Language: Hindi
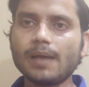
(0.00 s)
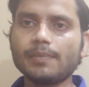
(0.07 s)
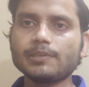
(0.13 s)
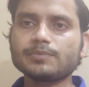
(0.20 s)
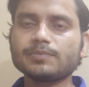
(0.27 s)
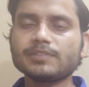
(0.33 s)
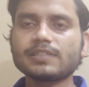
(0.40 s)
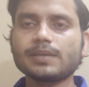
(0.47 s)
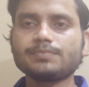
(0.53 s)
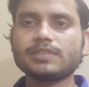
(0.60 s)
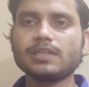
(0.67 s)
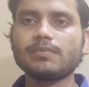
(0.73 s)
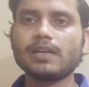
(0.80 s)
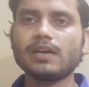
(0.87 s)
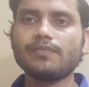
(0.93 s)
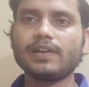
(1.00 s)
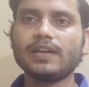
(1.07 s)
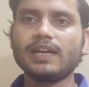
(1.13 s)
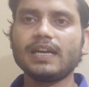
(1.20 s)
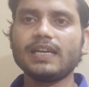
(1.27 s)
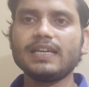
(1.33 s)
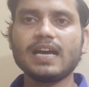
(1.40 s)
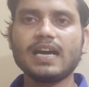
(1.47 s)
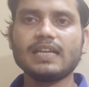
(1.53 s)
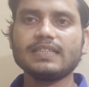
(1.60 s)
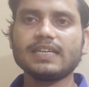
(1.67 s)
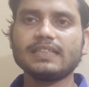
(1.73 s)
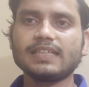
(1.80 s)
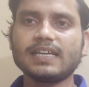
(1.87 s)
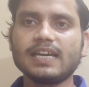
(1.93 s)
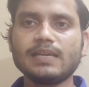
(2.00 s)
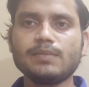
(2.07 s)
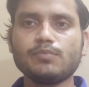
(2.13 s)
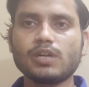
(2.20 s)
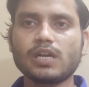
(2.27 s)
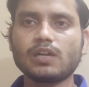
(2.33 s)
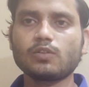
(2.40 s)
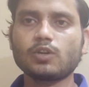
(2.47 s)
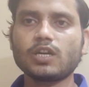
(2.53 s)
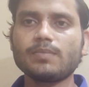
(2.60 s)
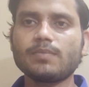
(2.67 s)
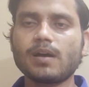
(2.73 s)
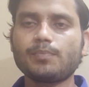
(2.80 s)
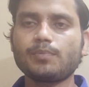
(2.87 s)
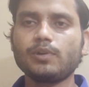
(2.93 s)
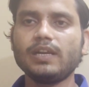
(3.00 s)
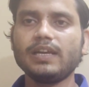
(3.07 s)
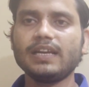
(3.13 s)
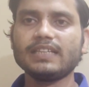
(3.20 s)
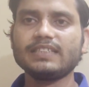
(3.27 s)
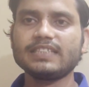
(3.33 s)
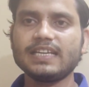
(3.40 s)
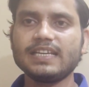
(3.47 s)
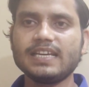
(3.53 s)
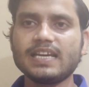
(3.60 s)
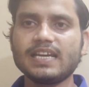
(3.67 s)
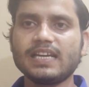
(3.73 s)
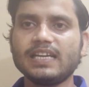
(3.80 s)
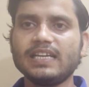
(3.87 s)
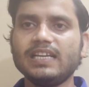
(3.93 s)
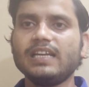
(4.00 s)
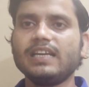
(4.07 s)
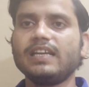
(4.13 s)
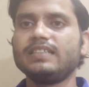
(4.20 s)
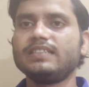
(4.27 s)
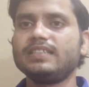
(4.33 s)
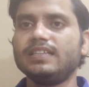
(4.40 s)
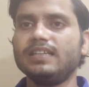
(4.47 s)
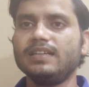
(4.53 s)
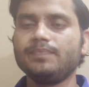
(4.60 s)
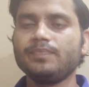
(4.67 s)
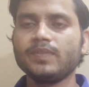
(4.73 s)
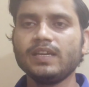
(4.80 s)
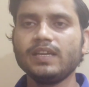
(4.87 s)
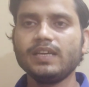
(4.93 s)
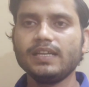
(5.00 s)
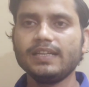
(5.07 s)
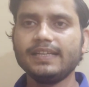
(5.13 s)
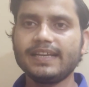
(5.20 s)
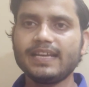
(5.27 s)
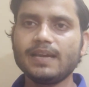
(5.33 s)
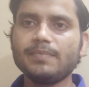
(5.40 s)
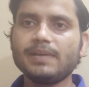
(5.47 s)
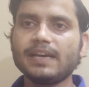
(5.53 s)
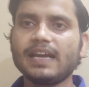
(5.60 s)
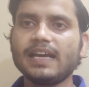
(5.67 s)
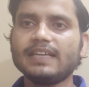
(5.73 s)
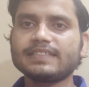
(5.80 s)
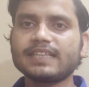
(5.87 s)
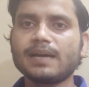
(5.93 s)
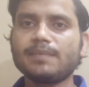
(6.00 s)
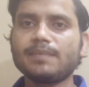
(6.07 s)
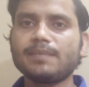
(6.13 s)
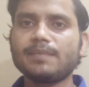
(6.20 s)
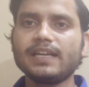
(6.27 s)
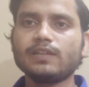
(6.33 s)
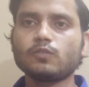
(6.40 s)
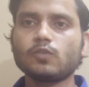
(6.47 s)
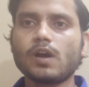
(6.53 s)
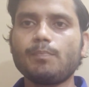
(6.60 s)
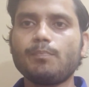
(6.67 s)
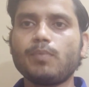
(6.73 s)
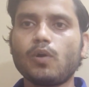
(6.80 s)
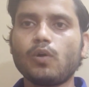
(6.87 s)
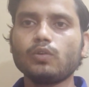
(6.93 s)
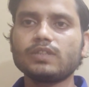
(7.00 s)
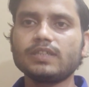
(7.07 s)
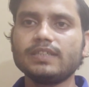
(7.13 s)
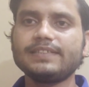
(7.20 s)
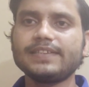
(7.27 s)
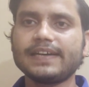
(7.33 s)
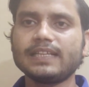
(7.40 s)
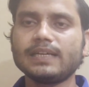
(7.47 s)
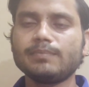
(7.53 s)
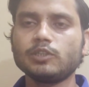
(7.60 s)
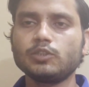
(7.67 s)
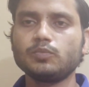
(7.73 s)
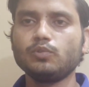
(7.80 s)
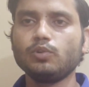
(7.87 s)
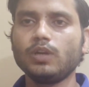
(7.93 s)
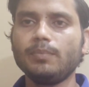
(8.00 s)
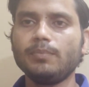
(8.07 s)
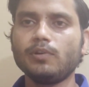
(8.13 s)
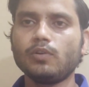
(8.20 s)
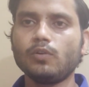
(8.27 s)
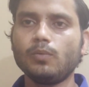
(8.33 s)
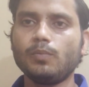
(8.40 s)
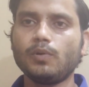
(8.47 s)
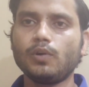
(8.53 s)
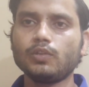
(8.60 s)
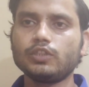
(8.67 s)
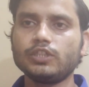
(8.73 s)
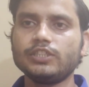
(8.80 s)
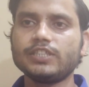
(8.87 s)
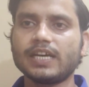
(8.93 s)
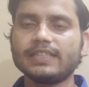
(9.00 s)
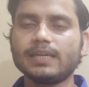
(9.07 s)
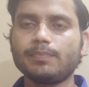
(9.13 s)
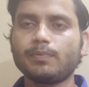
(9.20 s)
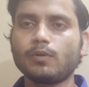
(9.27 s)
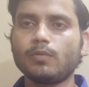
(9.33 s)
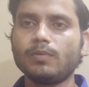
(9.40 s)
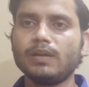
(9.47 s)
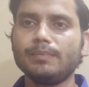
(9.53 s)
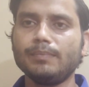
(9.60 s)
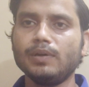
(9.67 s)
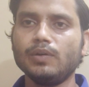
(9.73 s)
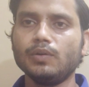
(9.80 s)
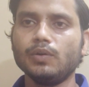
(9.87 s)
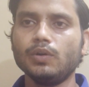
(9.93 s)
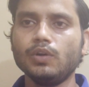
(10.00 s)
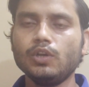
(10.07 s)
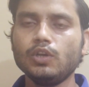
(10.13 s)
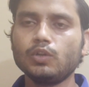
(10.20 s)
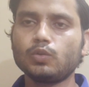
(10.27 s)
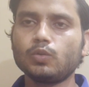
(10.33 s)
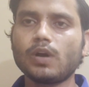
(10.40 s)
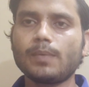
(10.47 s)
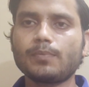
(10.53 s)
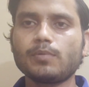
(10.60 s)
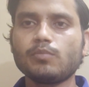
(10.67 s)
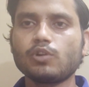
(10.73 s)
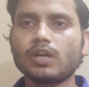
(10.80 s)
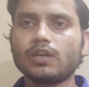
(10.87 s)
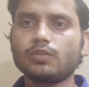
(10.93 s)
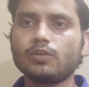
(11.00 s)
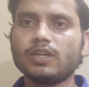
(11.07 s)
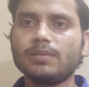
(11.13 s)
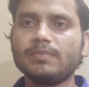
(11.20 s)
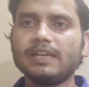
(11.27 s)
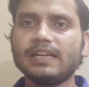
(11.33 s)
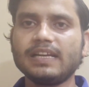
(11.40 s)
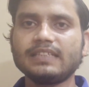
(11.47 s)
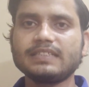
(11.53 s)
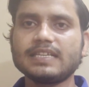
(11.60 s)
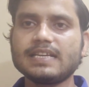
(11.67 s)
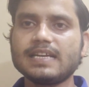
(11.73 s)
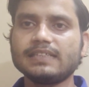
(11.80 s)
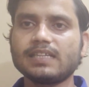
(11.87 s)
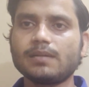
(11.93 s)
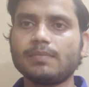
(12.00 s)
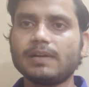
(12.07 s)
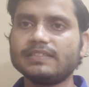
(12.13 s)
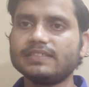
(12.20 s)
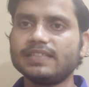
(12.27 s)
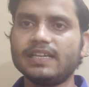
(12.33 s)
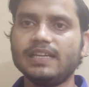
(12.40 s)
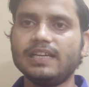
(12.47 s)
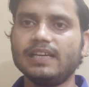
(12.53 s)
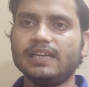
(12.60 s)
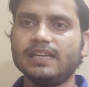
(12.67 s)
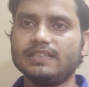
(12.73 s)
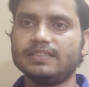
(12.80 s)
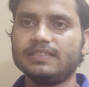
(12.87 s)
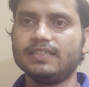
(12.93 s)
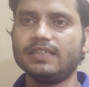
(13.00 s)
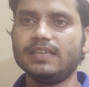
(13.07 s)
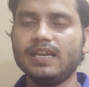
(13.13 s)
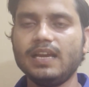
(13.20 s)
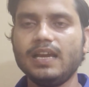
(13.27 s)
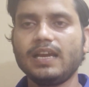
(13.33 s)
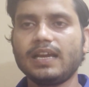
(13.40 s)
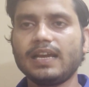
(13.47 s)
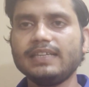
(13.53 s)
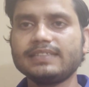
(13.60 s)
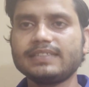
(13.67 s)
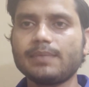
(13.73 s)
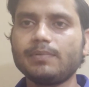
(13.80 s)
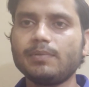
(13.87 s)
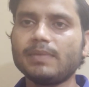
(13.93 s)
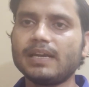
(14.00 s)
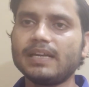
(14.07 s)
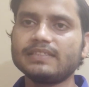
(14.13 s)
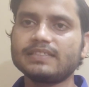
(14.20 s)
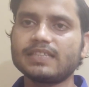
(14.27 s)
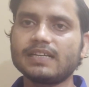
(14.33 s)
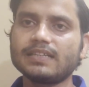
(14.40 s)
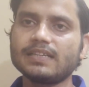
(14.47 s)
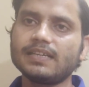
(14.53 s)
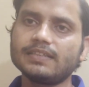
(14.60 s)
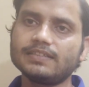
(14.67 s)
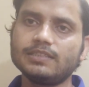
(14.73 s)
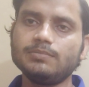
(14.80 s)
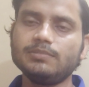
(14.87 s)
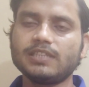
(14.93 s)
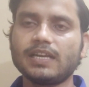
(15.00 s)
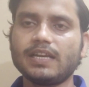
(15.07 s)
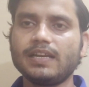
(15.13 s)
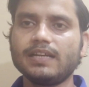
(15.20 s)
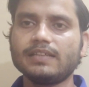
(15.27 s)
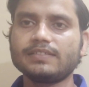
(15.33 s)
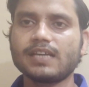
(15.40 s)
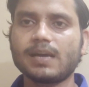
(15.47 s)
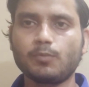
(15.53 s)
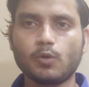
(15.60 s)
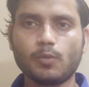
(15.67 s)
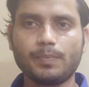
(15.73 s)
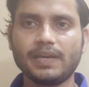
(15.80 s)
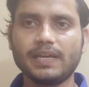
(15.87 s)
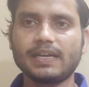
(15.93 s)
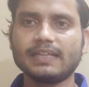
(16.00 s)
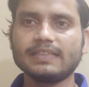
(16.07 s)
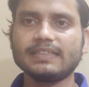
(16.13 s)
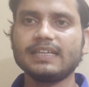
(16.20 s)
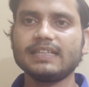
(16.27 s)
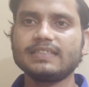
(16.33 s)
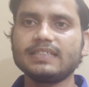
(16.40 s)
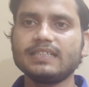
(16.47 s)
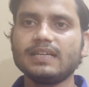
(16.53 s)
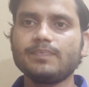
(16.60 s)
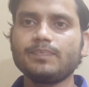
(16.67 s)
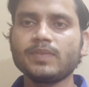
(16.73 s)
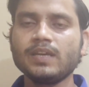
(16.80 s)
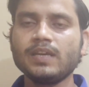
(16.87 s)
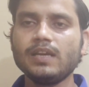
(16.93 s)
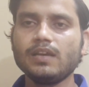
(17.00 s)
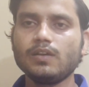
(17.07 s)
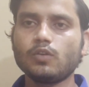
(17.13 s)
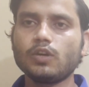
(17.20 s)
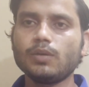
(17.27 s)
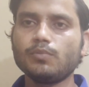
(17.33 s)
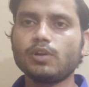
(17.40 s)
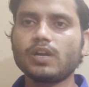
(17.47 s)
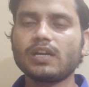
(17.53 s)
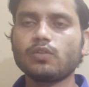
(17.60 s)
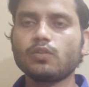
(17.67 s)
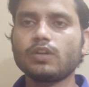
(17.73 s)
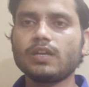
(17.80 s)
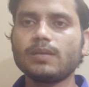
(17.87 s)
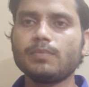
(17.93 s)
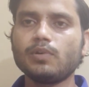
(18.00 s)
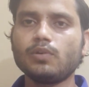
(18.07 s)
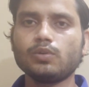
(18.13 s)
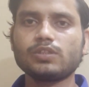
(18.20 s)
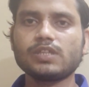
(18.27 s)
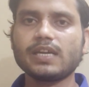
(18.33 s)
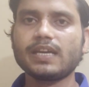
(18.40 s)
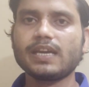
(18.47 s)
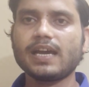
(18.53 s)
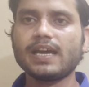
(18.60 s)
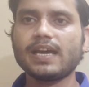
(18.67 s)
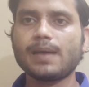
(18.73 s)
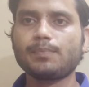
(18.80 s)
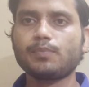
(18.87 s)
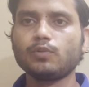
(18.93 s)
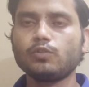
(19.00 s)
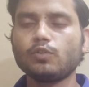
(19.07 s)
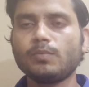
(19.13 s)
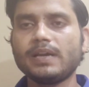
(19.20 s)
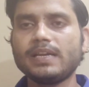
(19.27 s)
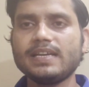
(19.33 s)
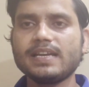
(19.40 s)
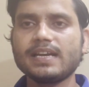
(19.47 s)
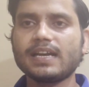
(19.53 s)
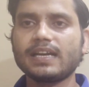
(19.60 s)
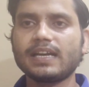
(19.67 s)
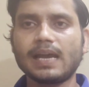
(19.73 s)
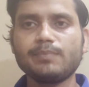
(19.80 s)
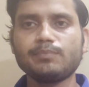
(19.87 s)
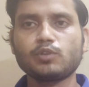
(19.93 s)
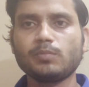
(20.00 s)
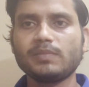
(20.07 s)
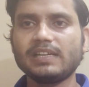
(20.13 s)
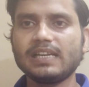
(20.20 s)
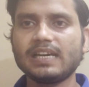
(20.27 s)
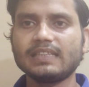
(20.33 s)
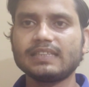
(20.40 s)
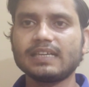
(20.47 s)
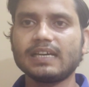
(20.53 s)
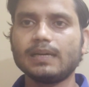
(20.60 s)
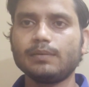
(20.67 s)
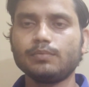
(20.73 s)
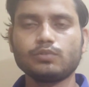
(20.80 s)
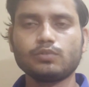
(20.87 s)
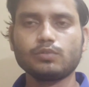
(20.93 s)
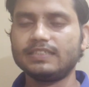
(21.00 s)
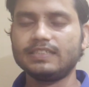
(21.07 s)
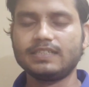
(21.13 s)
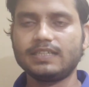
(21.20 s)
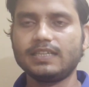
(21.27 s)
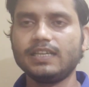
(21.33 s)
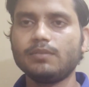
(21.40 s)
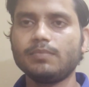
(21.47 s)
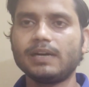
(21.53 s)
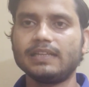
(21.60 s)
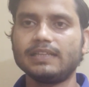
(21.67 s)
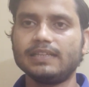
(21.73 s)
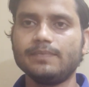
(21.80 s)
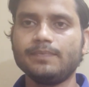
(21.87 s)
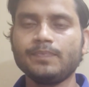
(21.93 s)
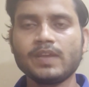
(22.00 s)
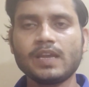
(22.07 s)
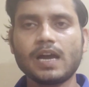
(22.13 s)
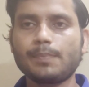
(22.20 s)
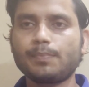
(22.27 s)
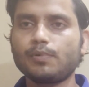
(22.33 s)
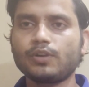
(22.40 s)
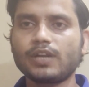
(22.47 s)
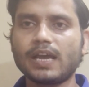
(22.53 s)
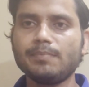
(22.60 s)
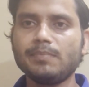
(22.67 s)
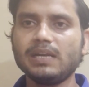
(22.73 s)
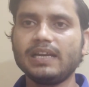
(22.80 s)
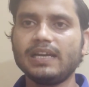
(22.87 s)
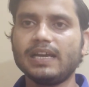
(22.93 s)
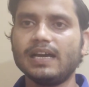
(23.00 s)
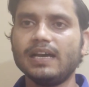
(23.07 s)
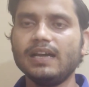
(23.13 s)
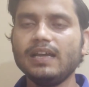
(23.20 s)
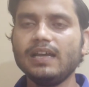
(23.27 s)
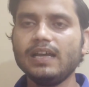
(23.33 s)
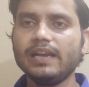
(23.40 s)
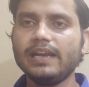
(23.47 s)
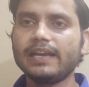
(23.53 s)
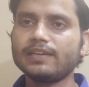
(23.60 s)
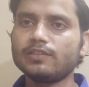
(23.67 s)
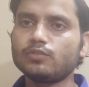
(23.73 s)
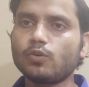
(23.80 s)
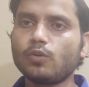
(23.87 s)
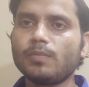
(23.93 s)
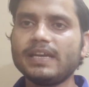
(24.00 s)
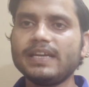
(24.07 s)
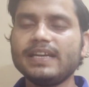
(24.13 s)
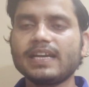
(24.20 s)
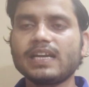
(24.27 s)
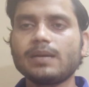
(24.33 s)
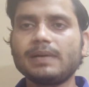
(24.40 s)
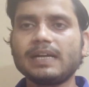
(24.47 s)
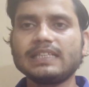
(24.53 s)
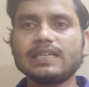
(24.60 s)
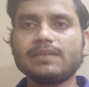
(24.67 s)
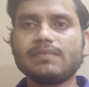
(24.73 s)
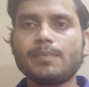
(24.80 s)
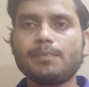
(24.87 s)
अब इसमें सबसे बड़ा फंडा ये आ जाता है कि मोराटोरियम आपको लेना चाहिए या नहीं लेना चाहिए देखिए मेरा हिसाब माने तो आप बहुत ही ज़्यादा मजबूरी में हो बहुत ही ज़्यादा प्रॉब्लम में हो तो आपको मोराटोरियम लेना चाहिए अदरवाइज नहीं लेना चाहिए कहीं से भी मैनेज करके किसी भी तरीके से आपको पे कर देना चाहिए क्योंकि मोराटोरियम में होता क्या है आपको दो महीने का टाइम तो मिल जाता है वो तो सर ठीक बात है आपको टाइम मिल गया लेकिन दो महीने के बाद जब